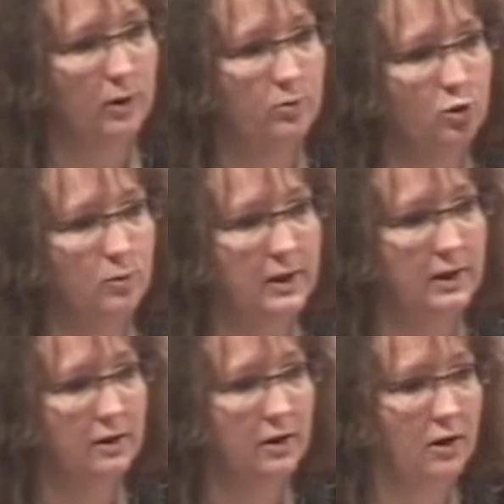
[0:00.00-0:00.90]

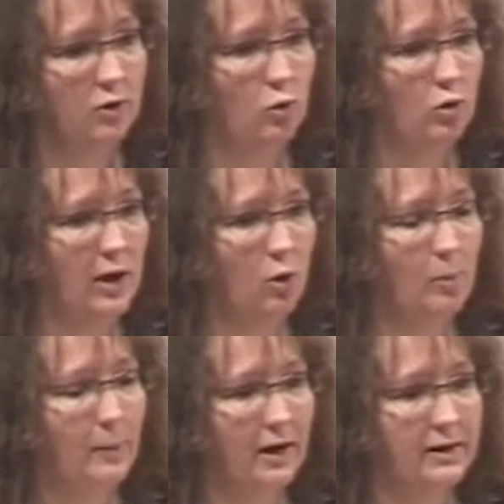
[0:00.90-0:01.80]
public. Donc là, on
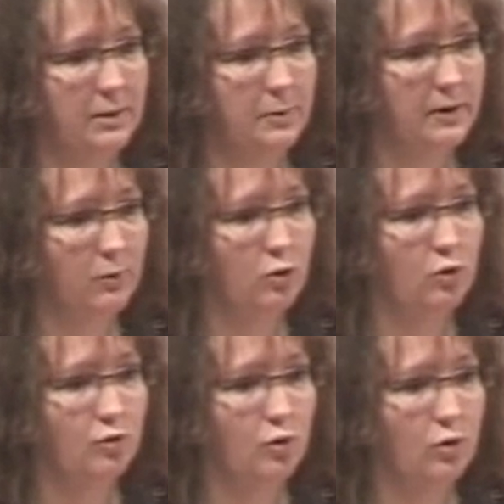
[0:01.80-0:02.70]
parle typiquement
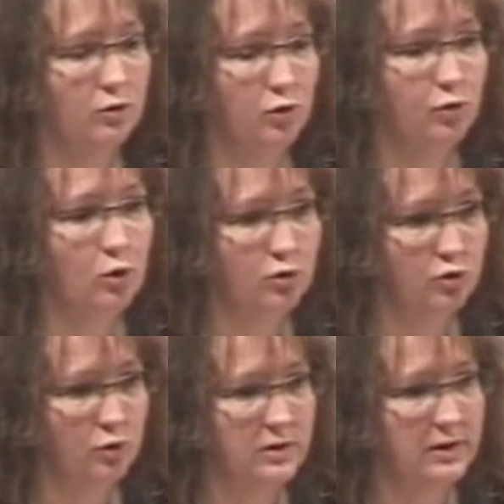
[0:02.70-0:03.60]
de vos, ressources, des